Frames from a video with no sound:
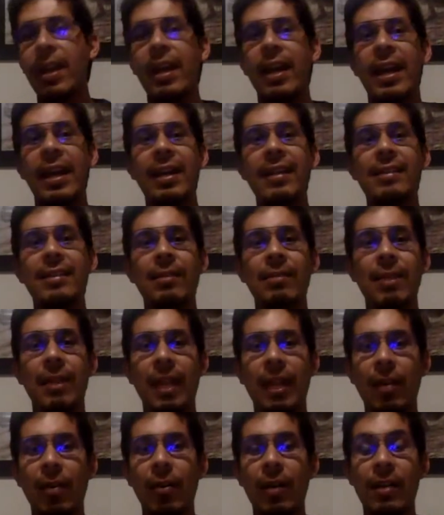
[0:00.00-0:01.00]
en este
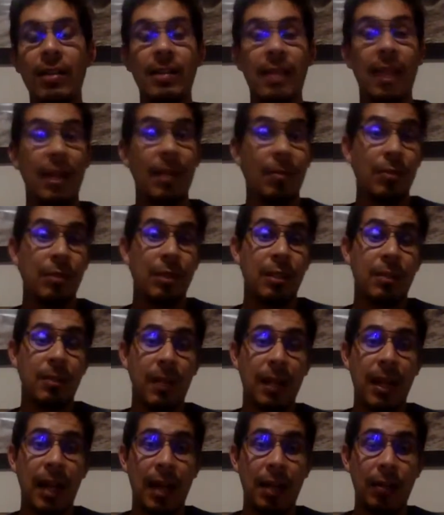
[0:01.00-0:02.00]
video estaremos
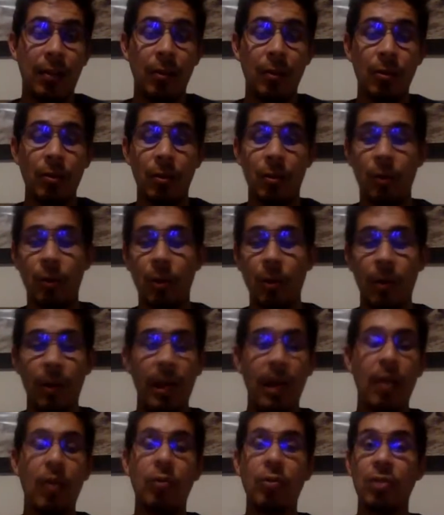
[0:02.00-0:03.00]
explicando
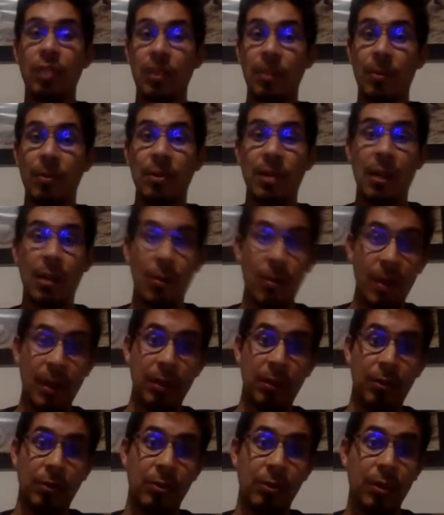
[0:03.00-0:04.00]
sobre los tipos de
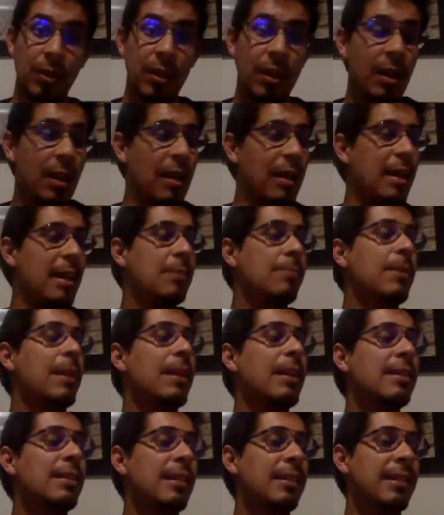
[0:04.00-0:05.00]
argumentos. Les
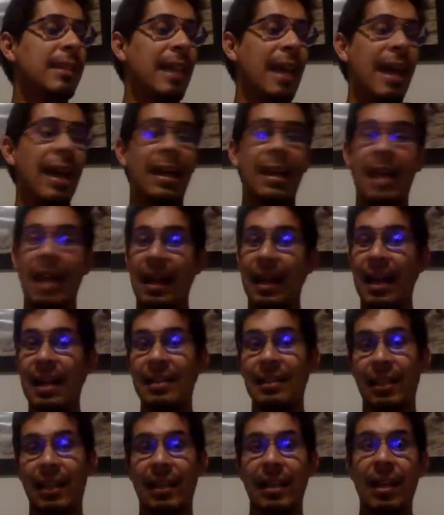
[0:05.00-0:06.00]
bien les decía en la
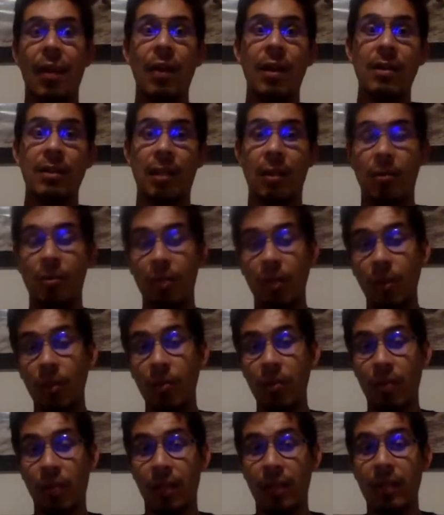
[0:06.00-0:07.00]
clase, y ahora se los digo a
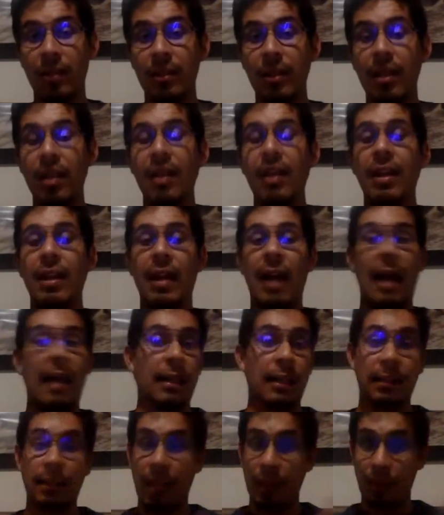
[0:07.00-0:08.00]
ustedes,
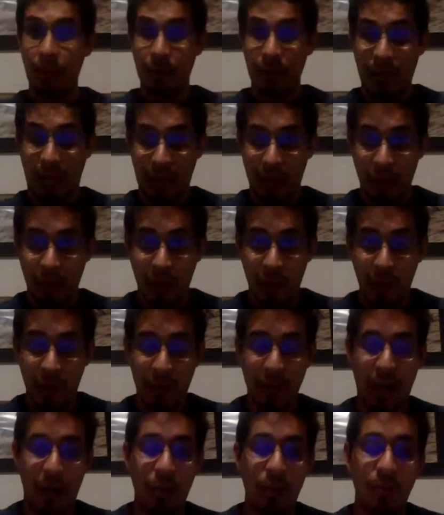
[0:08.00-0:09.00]
en términos a todos
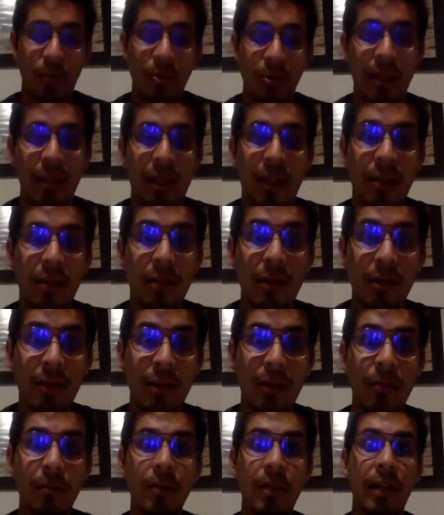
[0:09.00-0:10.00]
los alumnos de tercero y
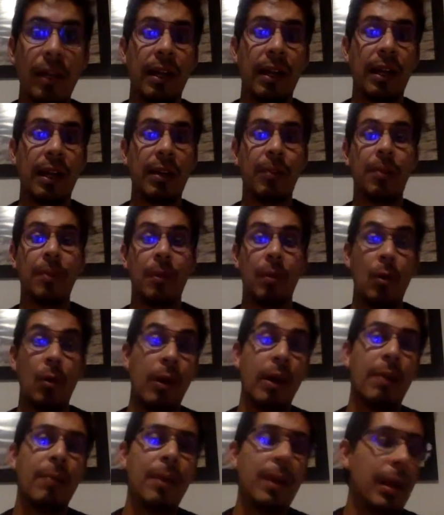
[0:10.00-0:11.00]
secundaria que
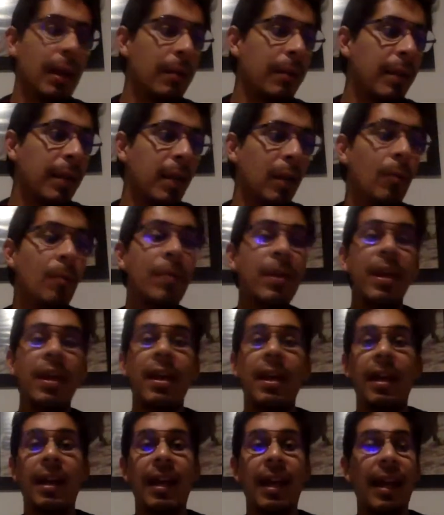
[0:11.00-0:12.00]
logren ver el video,
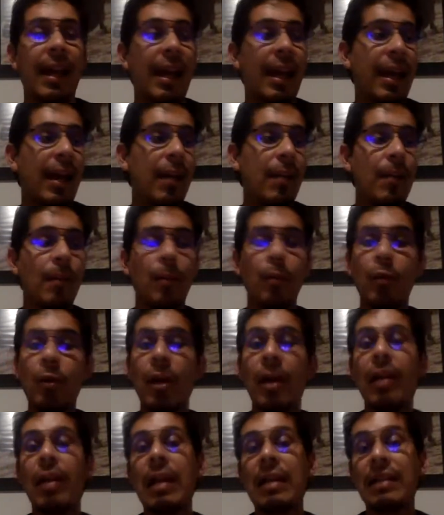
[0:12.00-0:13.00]
que
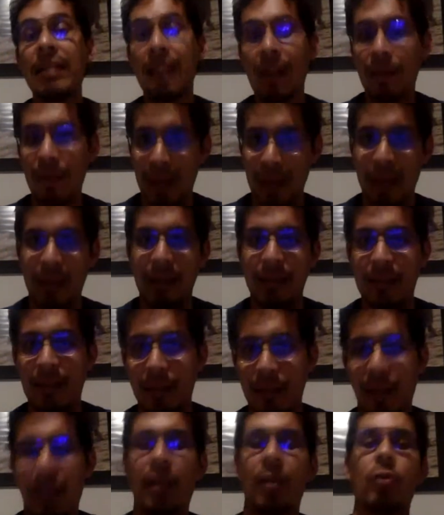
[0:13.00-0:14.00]
una de las herramientas
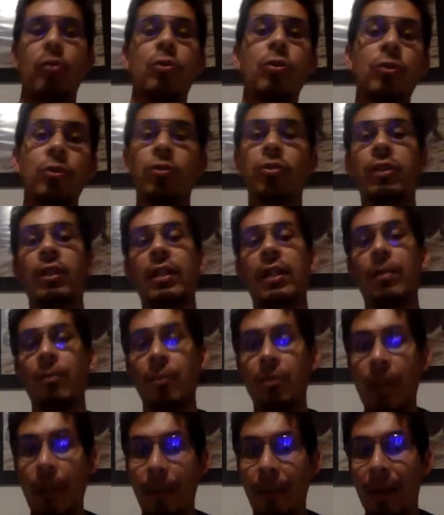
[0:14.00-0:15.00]
también que nosotros
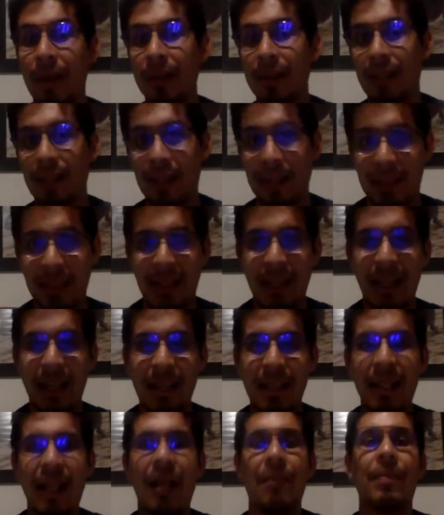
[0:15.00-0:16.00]
tenemos, aparte de tener
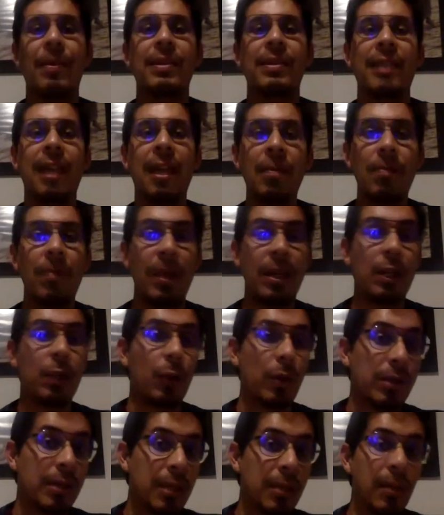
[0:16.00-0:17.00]
esa capacidad
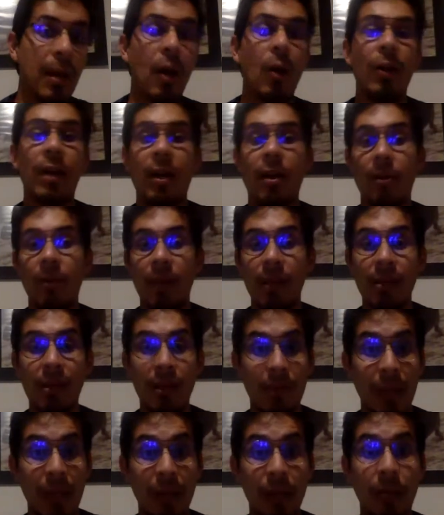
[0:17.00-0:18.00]
persuasiva o de
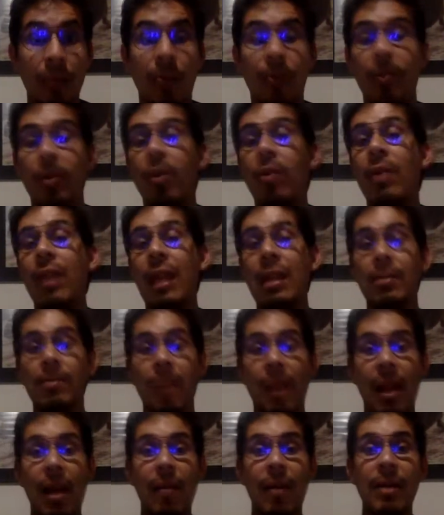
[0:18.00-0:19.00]
convencimiento por medio de las
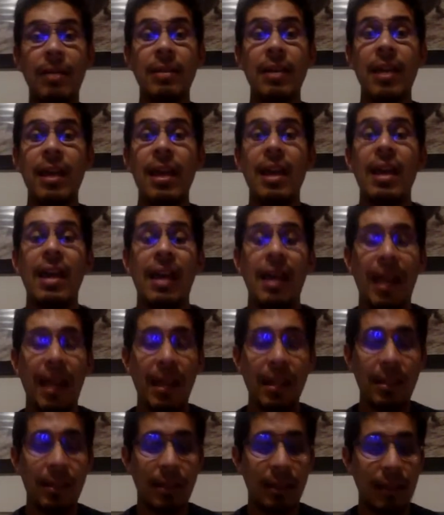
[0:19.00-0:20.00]
palabras,
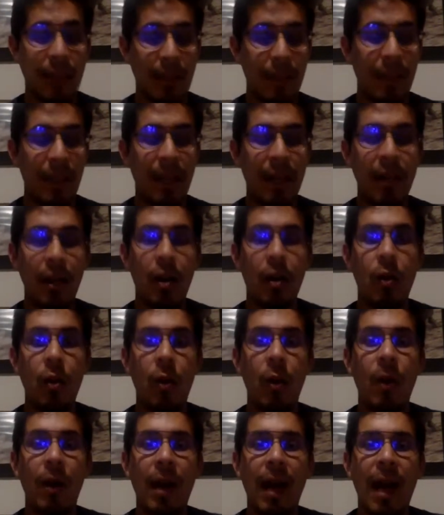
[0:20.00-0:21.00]
es también
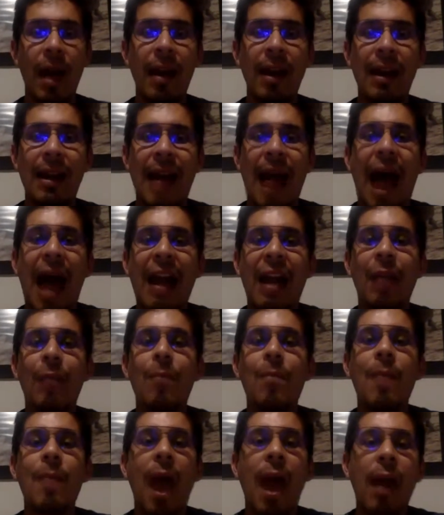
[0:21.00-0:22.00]
lograr
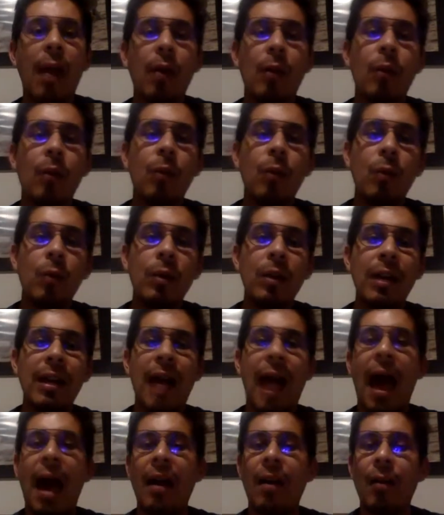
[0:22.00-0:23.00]
armar un
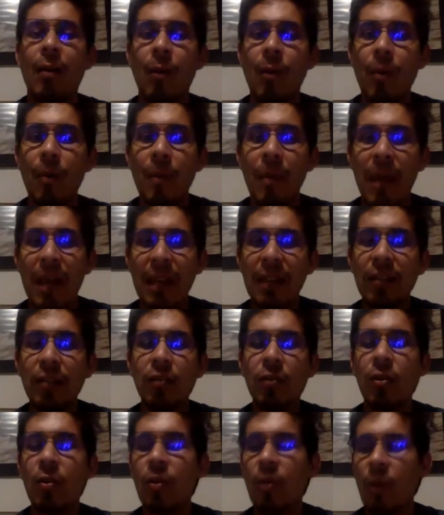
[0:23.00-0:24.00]

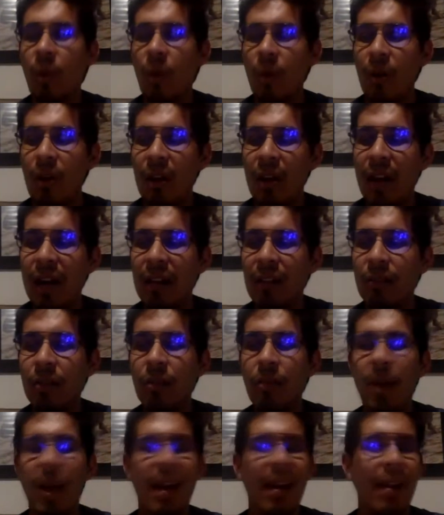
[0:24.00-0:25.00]
argumento correcto y
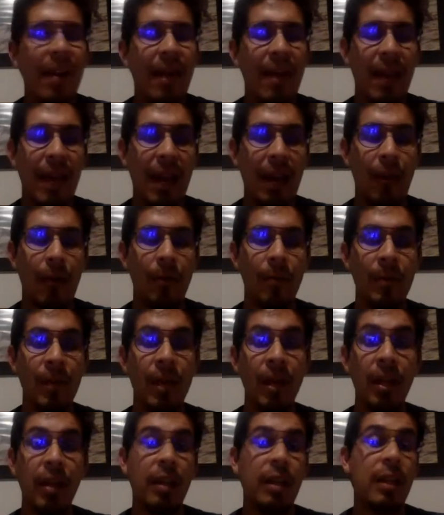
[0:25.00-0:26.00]
verdadero.
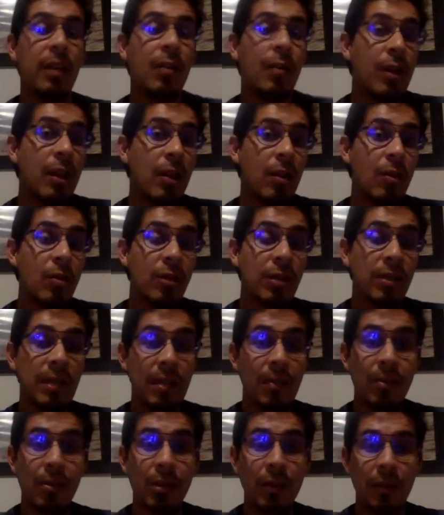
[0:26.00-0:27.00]
Y con ello nos
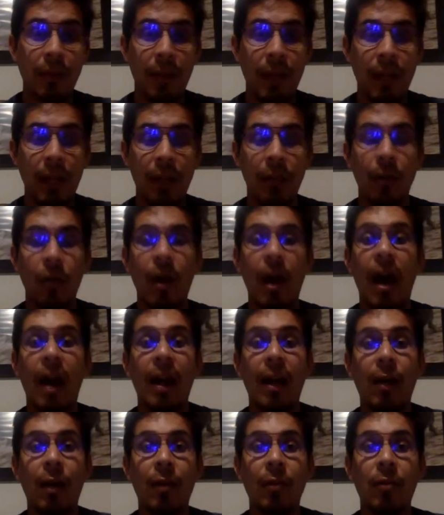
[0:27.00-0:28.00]
estamos refiriendo a
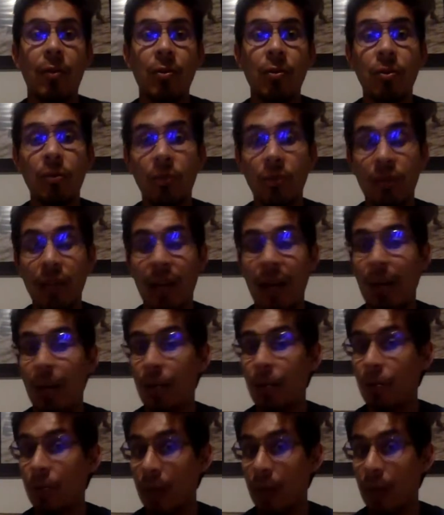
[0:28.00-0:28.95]
que cuando nosotros hagamos un